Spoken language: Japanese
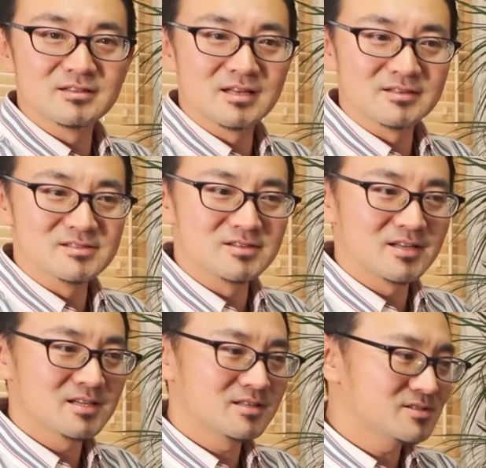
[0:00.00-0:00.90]
なんですよ
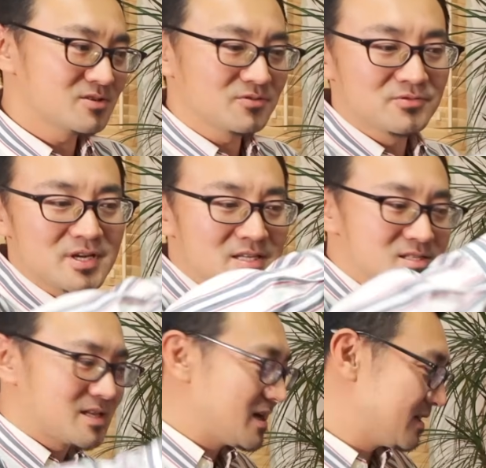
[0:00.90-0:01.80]
ね。でその
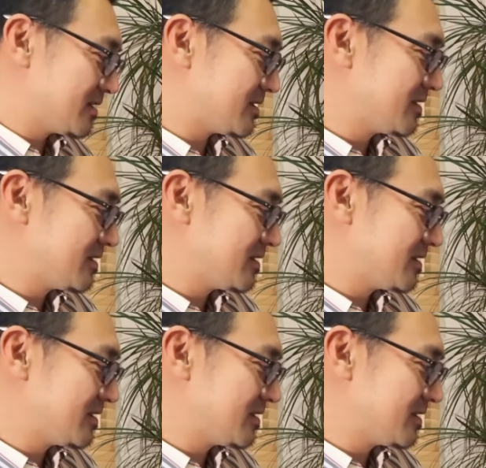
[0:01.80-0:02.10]
フレーズ単位